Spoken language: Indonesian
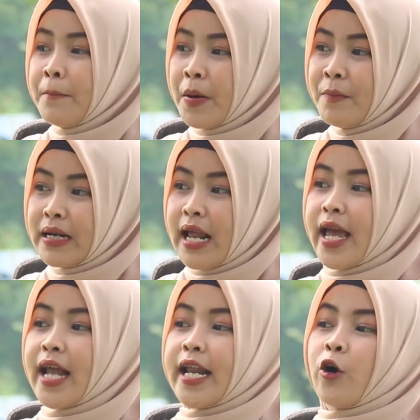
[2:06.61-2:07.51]

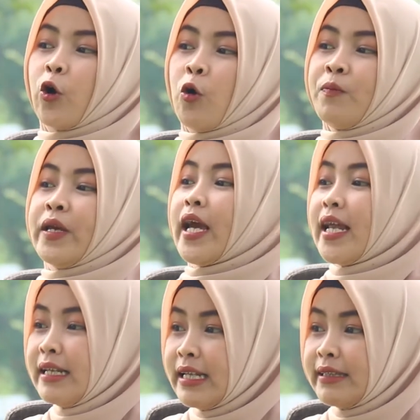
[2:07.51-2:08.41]
pemberdayaan ekonomi
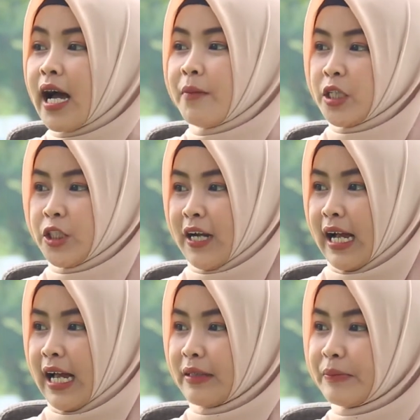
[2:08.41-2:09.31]
di tengah
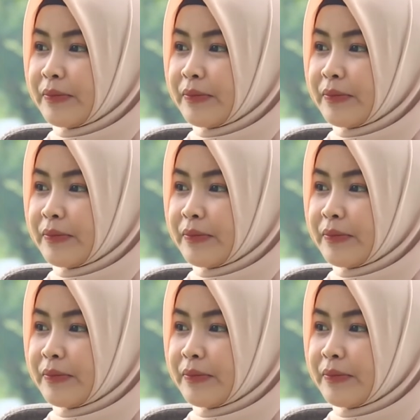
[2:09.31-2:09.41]
masyarakat?